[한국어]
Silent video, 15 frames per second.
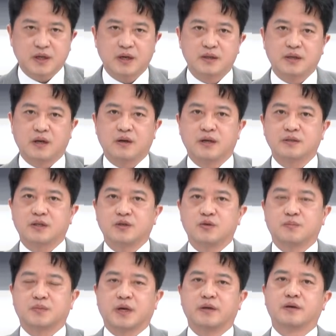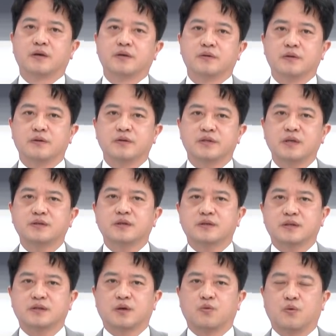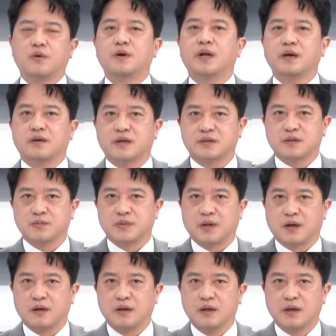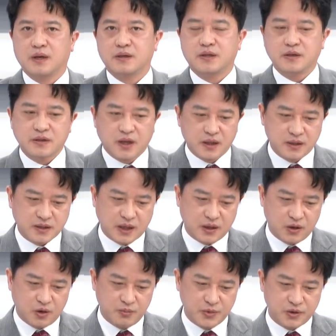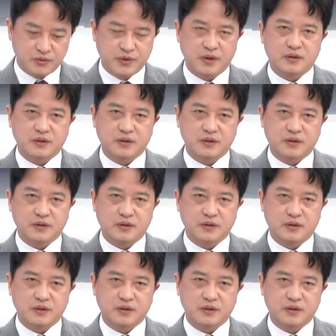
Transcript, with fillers: 장이 될 가능성이 높다. 이건 실적 시장 원래 그랬습니다. 음. 실적 하나 잘 나오면